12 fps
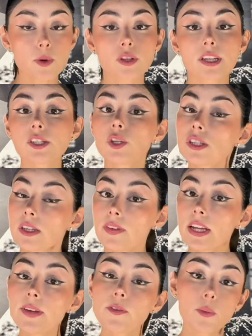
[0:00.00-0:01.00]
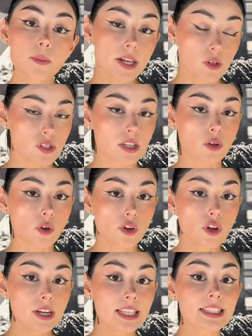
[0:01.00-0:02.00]
Protección Civil y bomberos de
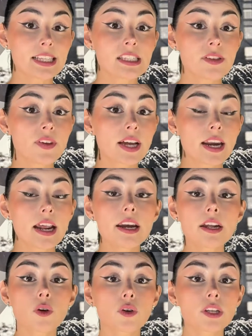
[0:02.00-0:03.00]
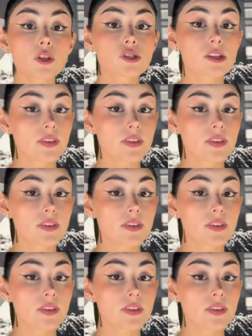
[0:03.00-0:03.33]
Torreón intensificarán recorridos de